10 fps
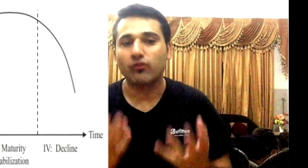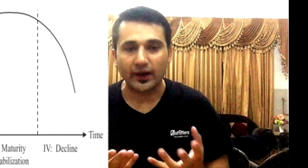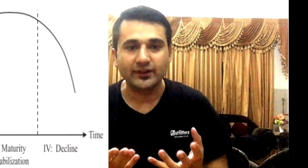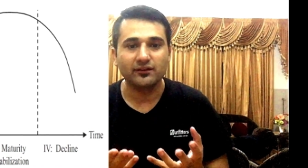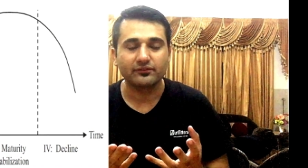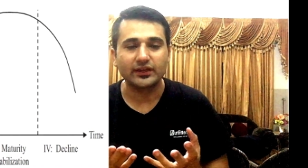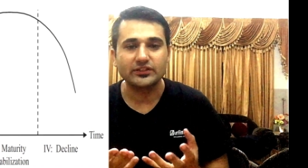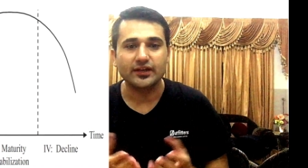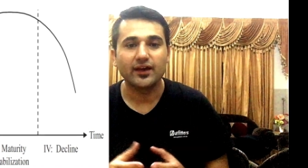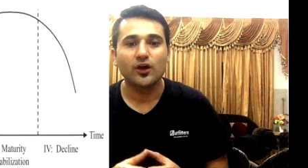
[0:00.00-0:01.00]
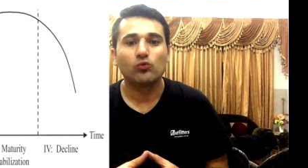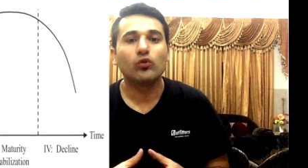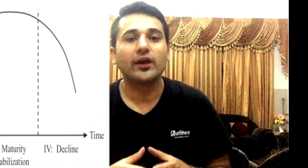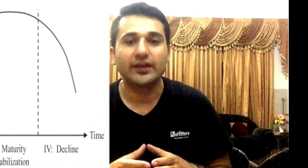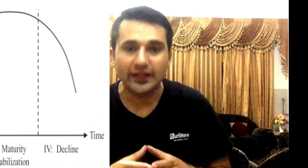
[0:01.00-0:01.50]
फाइनल स्टेज है वो
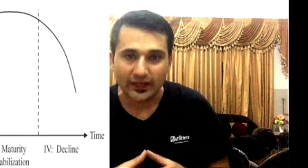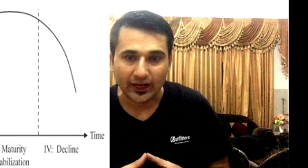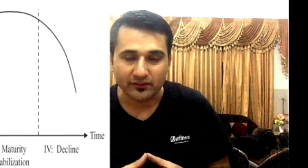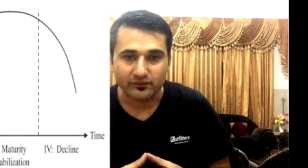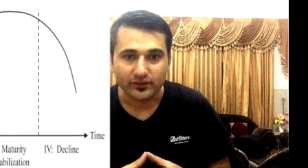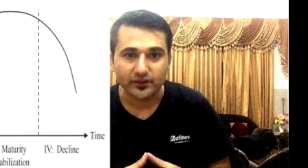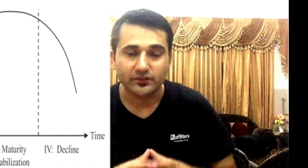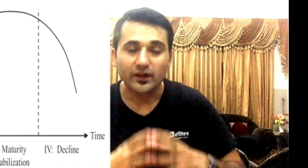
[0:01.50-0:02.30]
है डिक्लाइन स्टेज